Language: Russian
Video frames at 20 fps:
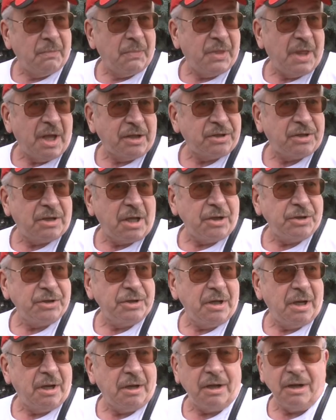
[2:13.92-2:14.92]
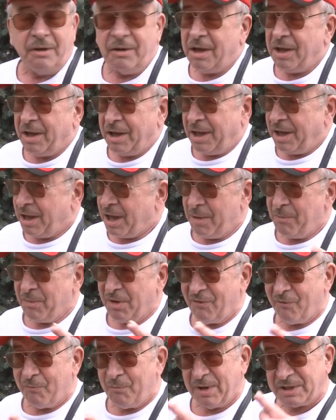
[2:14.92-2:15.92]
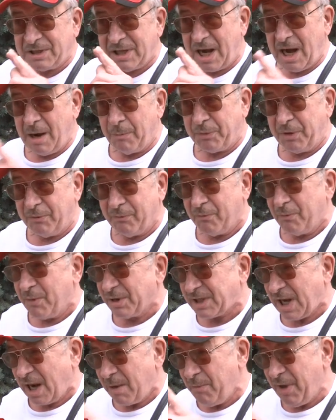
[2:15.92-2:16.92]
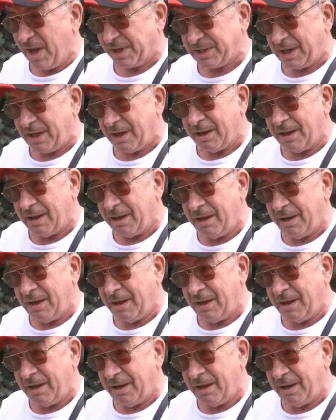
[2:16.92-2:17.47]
Достаточно. Именно в Бессараб... Бессарабяске.